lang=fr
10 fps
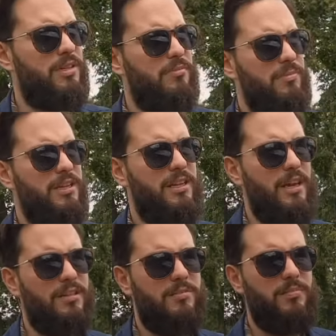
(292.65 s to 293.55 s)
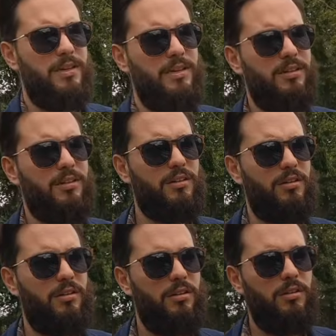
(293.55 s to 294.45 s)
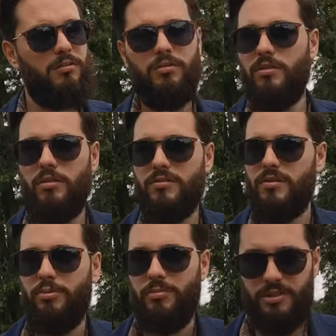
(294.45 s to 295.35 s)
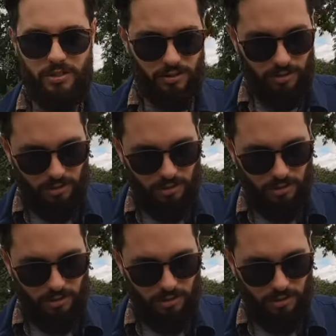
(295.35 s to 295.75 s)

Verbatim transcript: Bah, c'est la taille d'un CHR euh, Toyota. C'est plus petit.